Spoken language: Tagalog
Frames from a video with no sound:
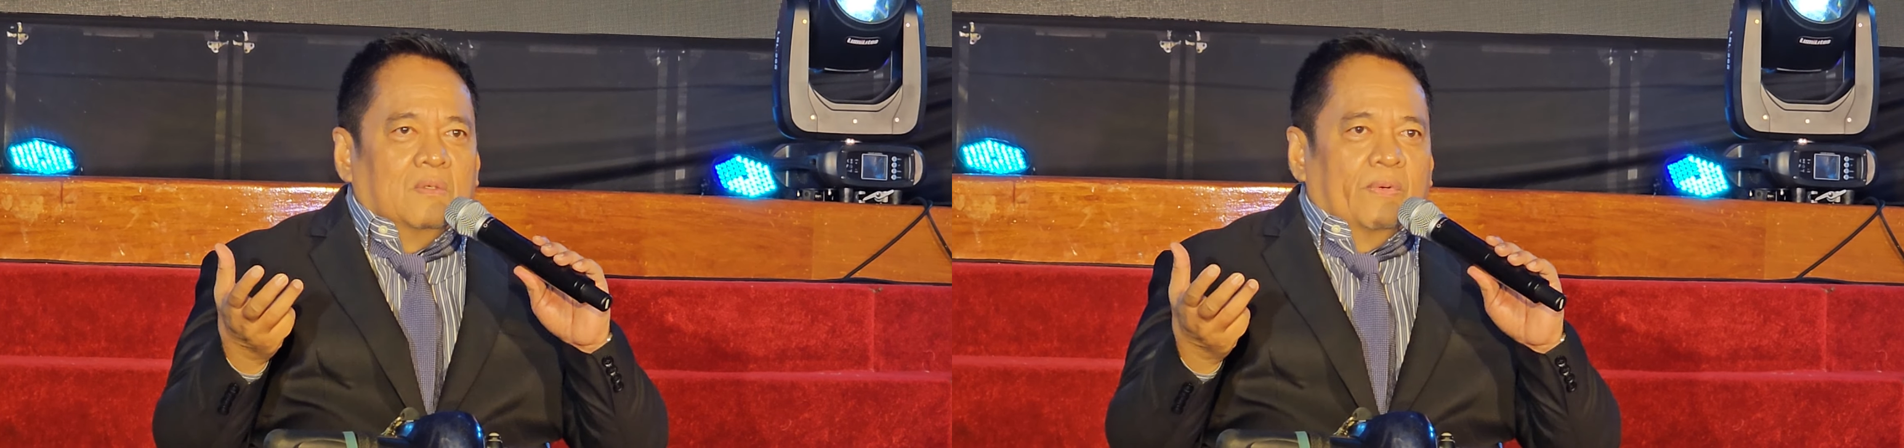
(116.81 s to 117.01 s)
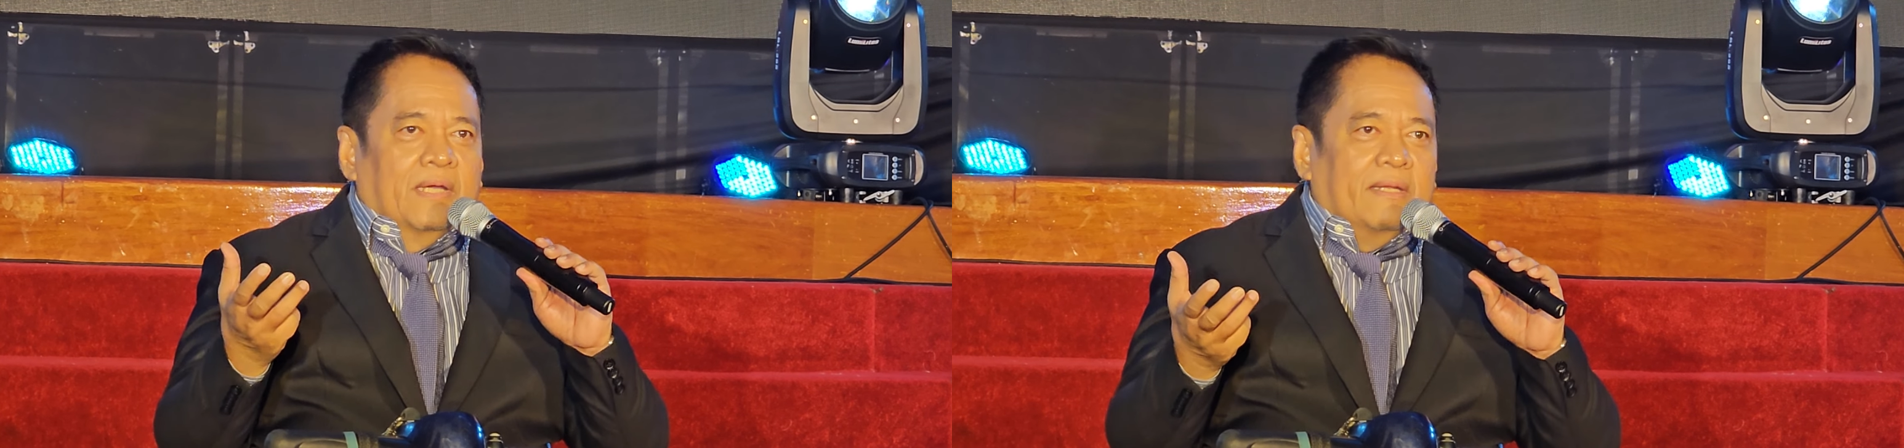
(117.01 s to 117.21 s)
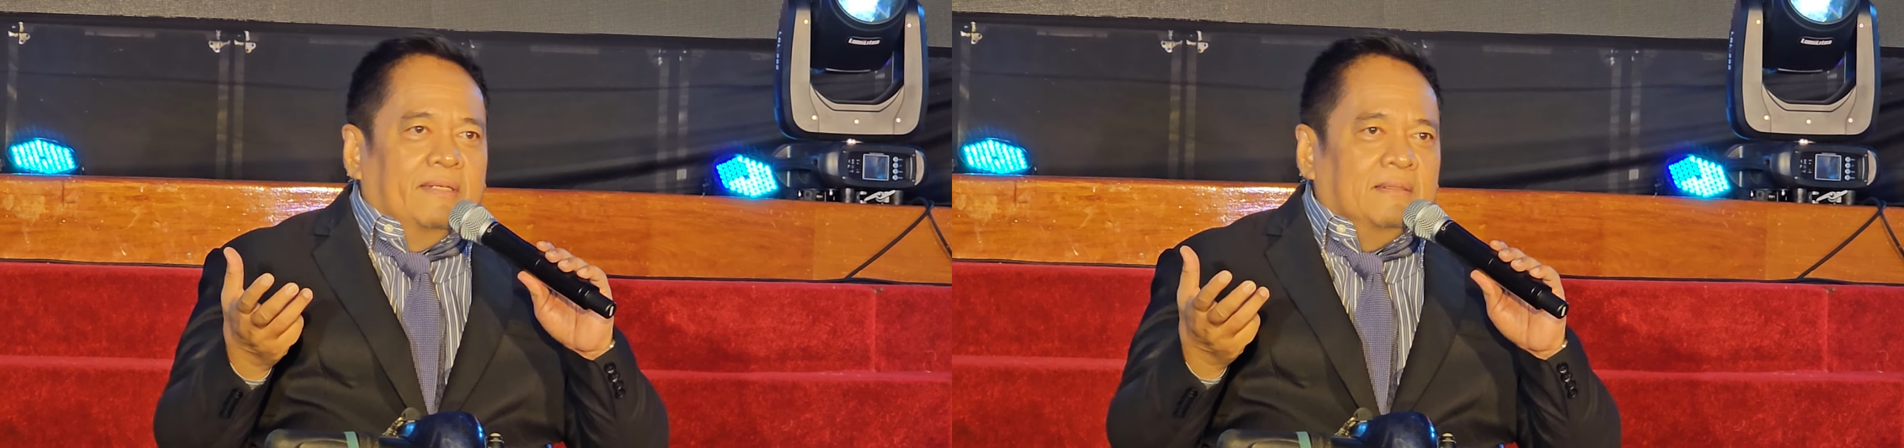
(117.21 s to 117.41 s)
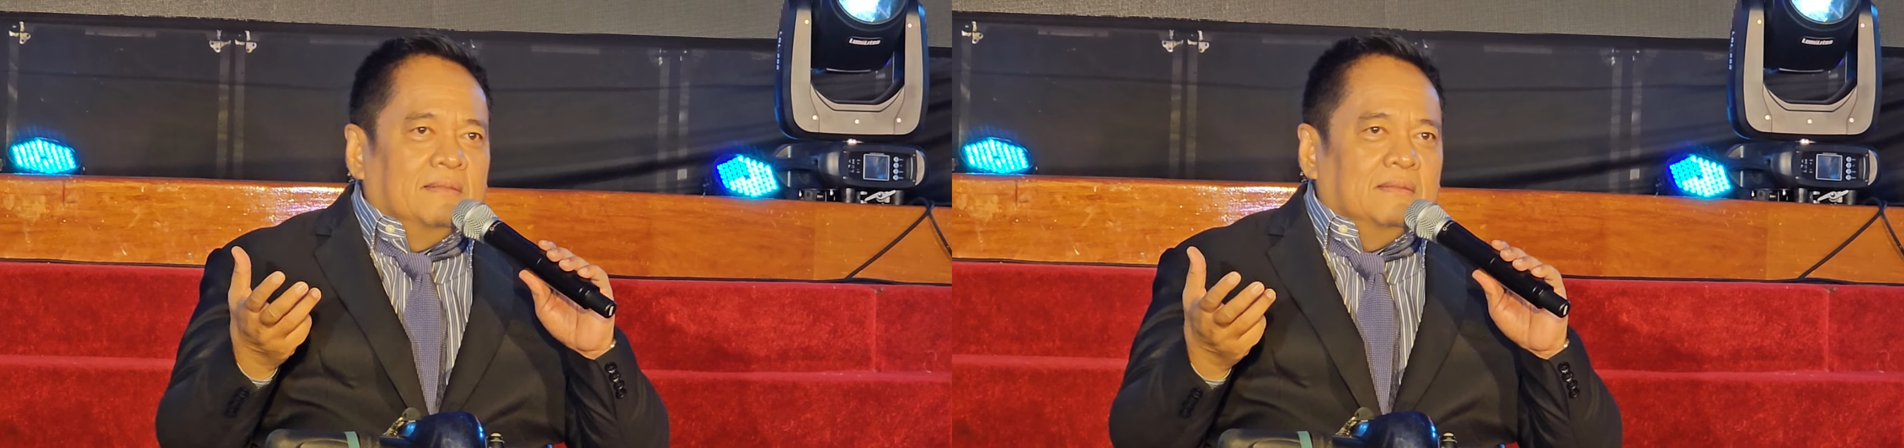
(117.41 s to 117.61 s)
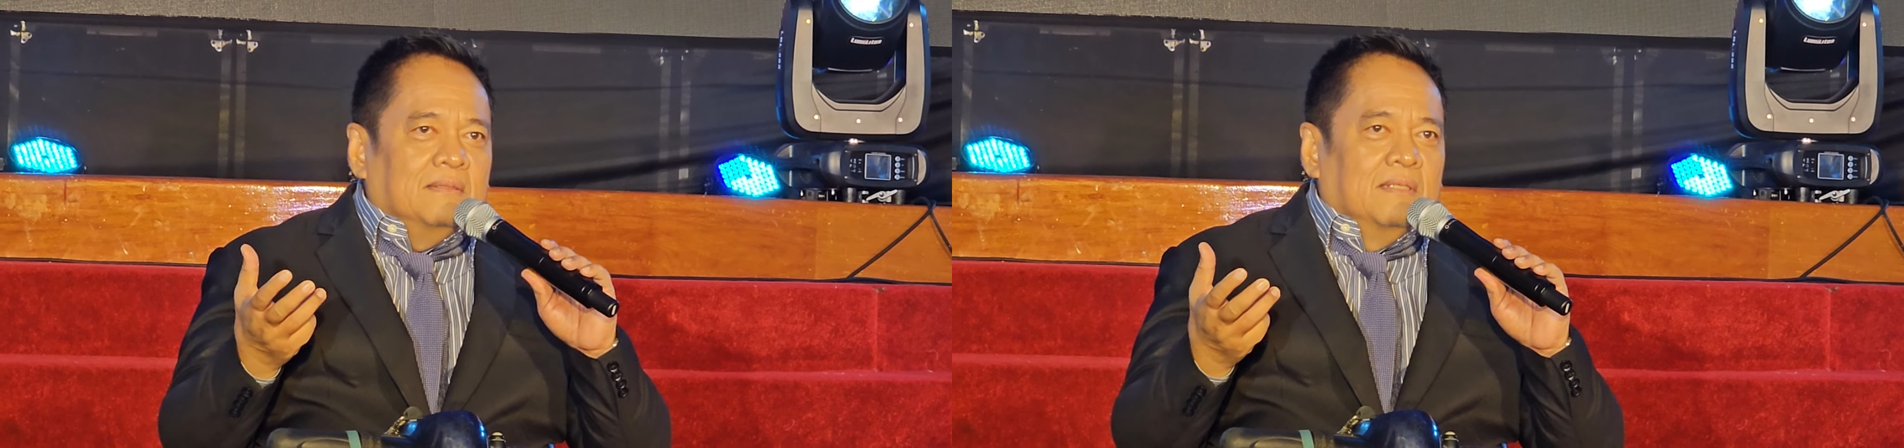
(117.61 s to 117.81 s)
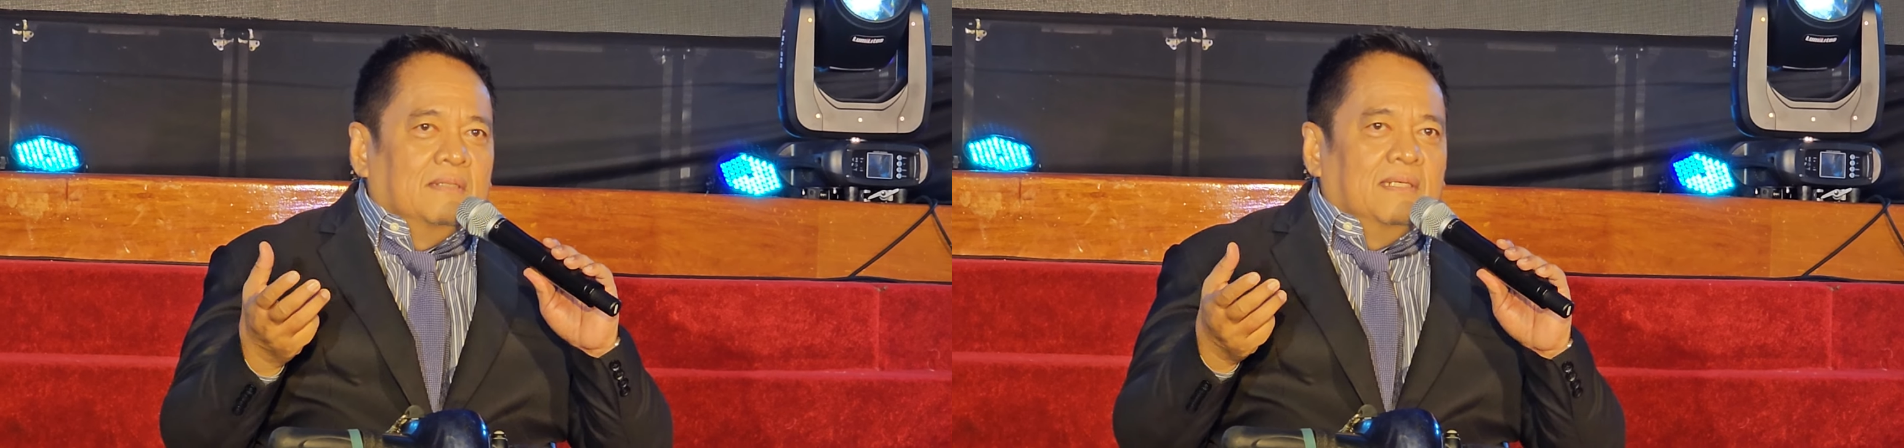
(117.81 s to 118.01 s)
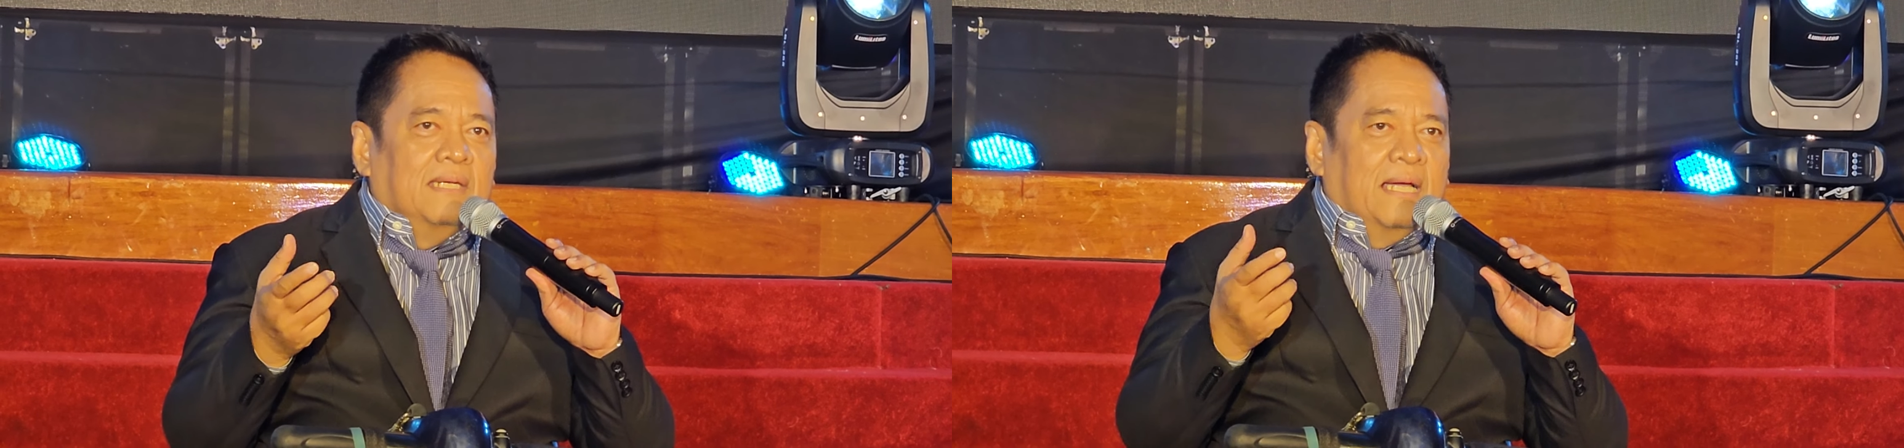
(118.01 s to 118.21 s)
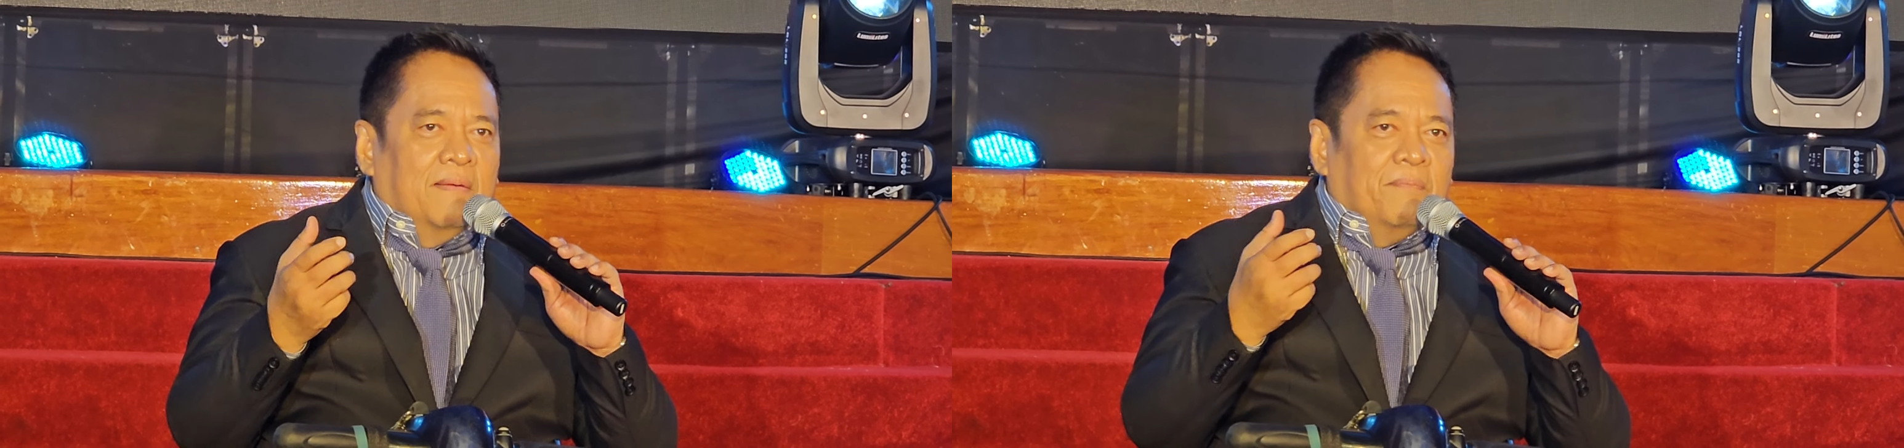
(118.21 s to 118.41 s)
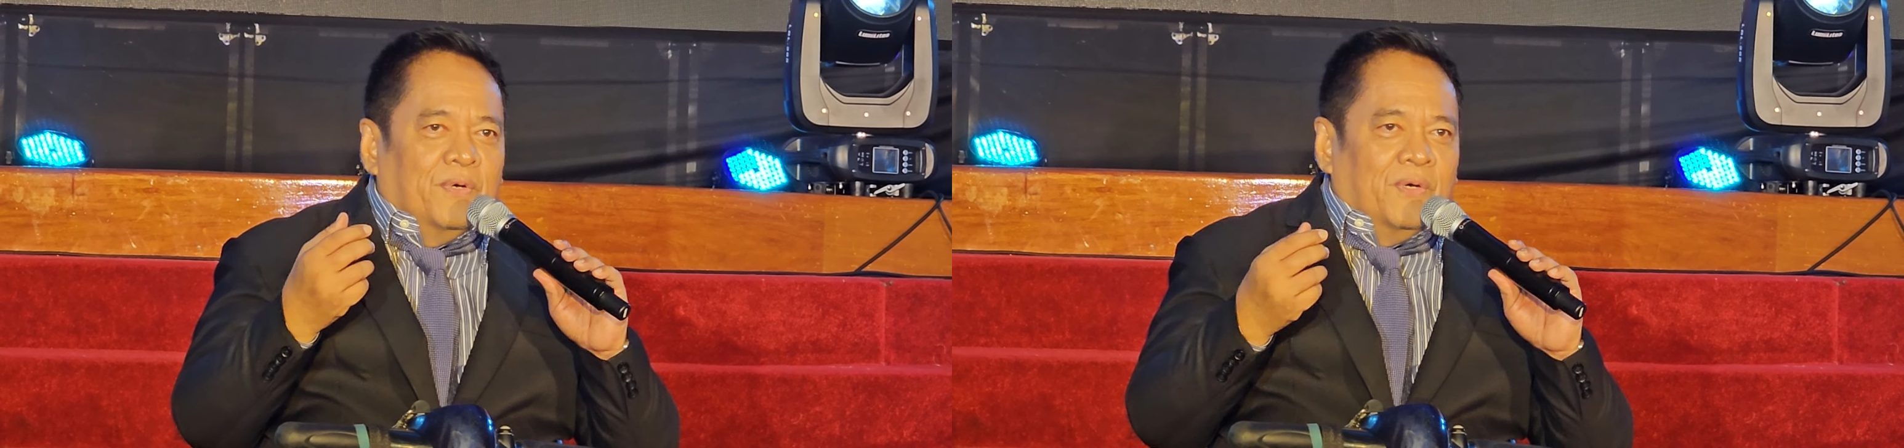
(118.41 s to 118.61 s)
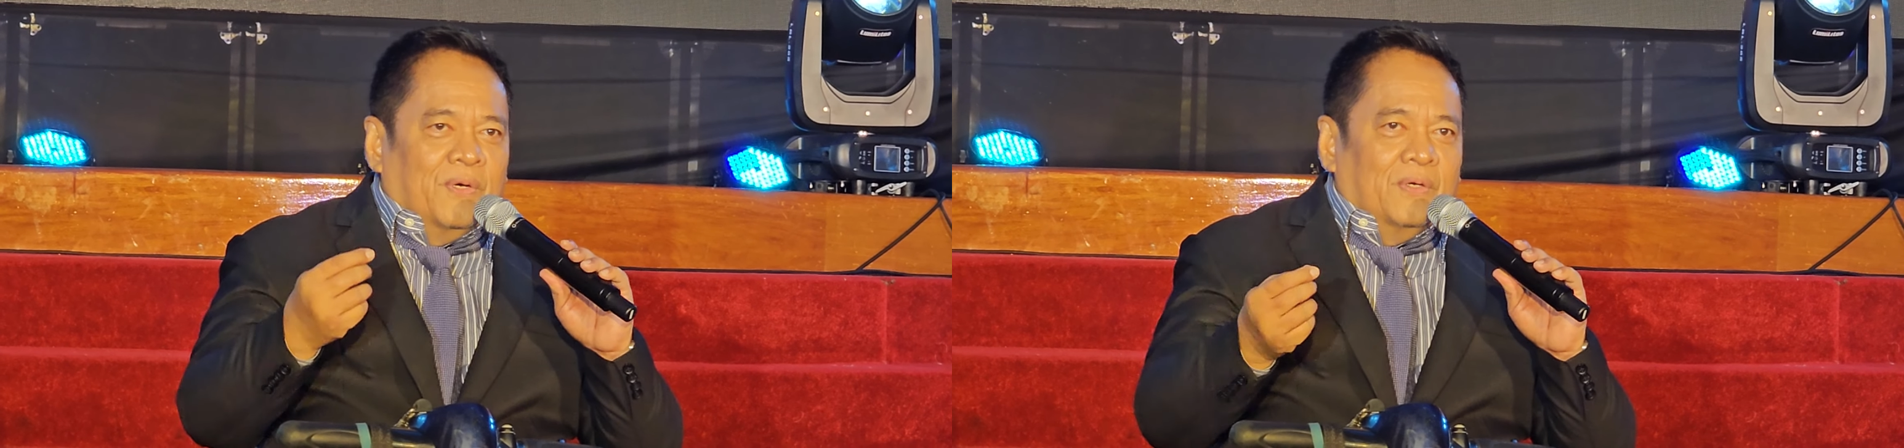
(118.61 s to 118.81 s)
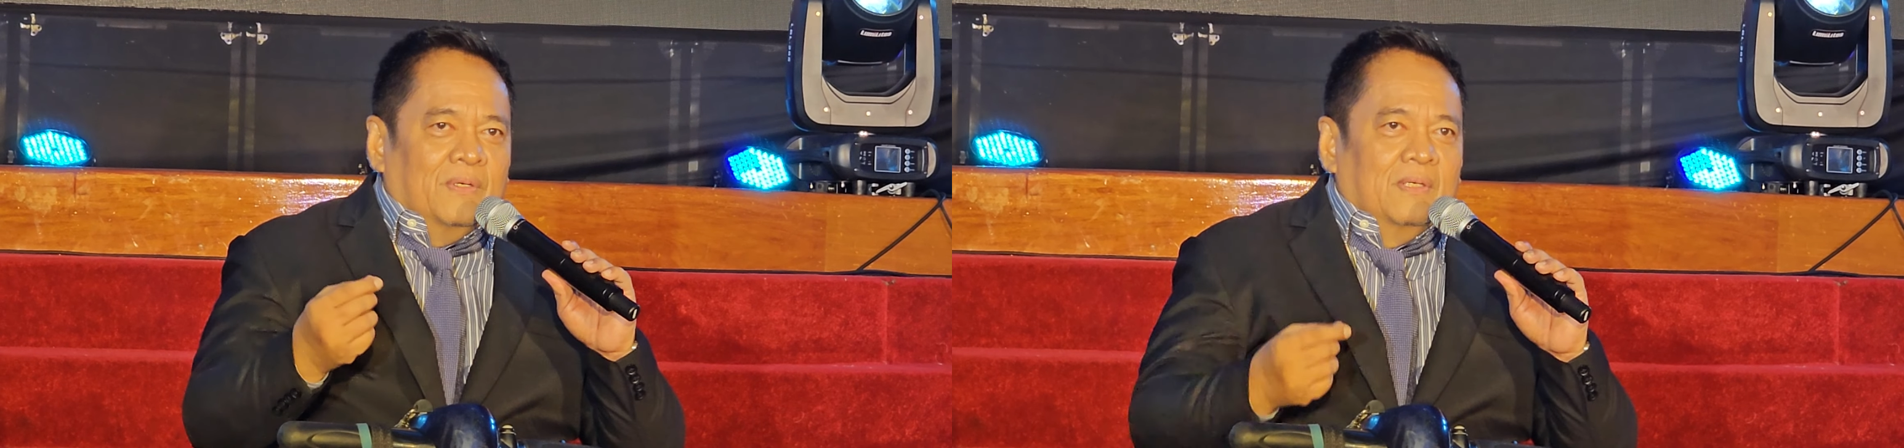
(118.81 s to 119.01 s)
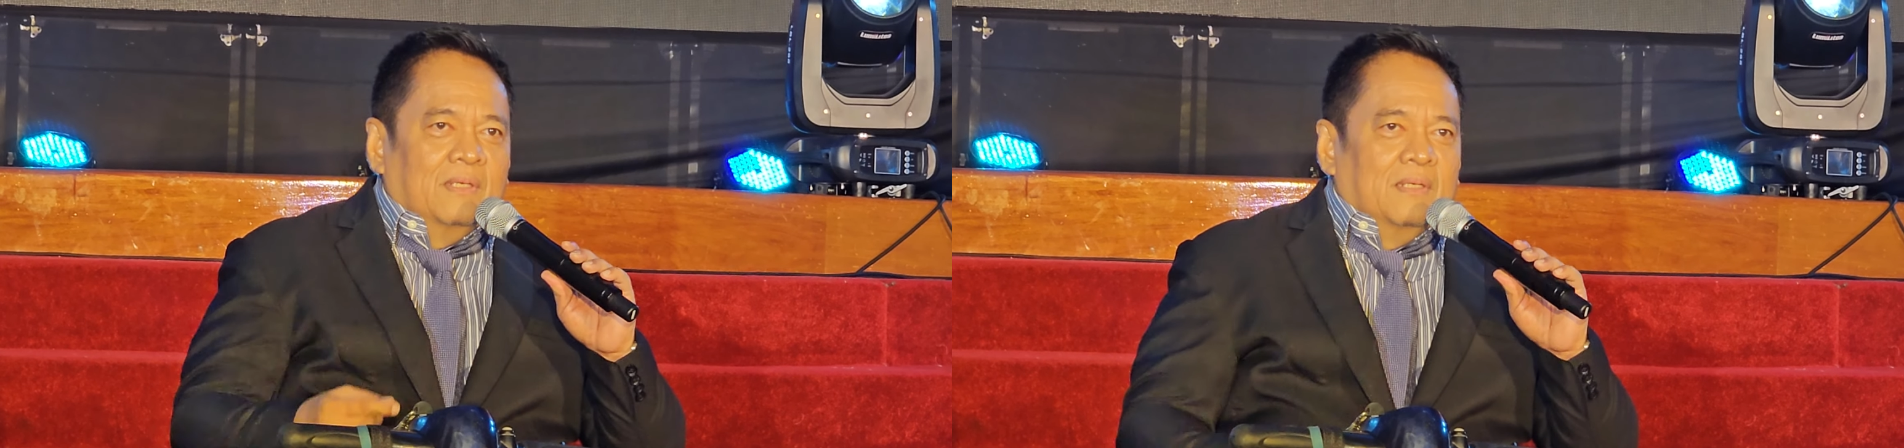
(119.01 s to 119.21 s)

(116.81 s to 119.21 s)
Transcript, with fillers: wherein hindi lang po